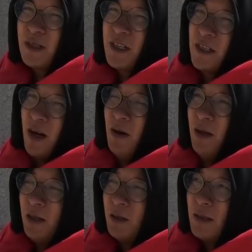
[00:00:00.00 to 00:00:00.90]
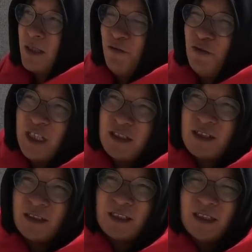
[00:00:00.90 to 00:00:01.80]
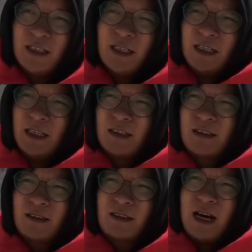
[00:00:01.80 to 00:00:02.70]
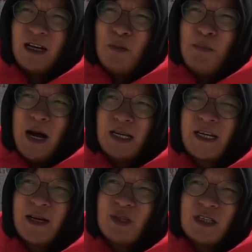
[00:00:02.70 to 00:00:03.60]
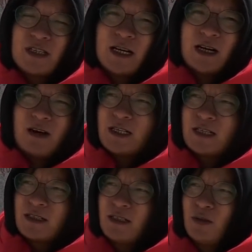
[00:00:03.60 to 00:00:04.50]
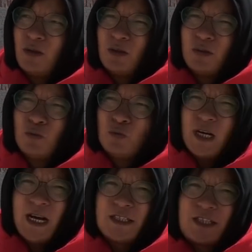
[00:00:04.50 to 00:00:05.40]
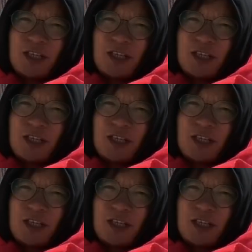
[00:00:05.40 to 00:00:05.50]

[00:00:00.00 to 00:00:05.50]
种是少，对吧？这附近整个达到八千米以上的，好像是五个还是